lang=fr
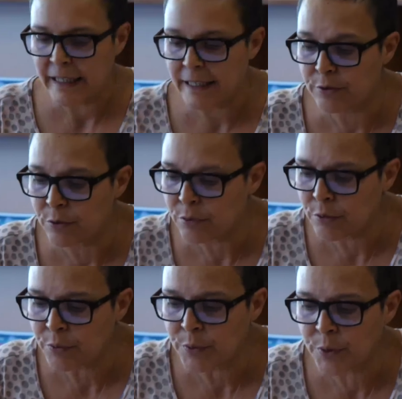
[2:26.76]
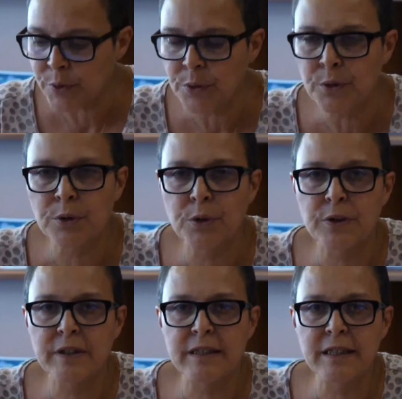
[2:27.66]
Et il se trouve que
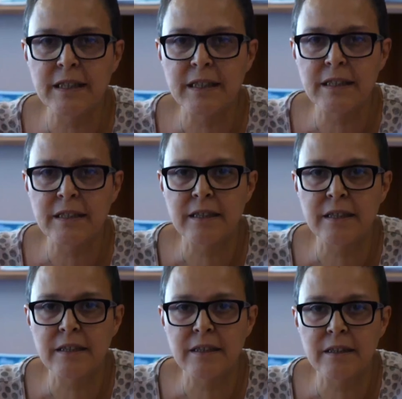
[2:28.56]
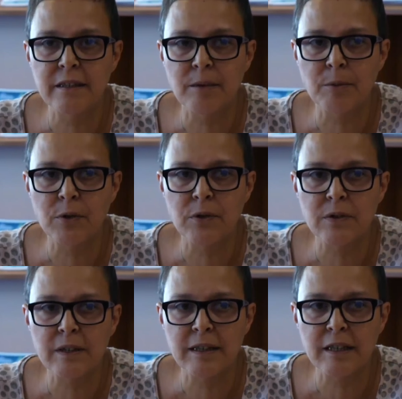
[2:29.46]
euh, comment,
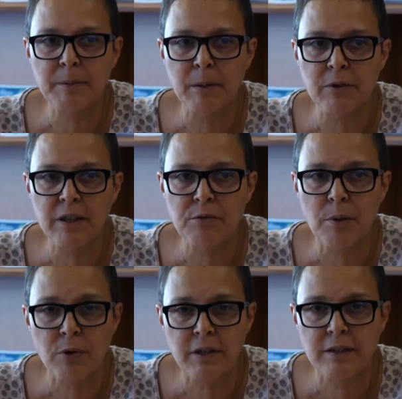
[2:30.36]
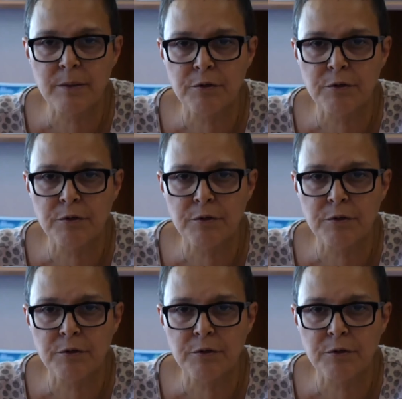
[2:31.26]
cette expérimentation a porté ses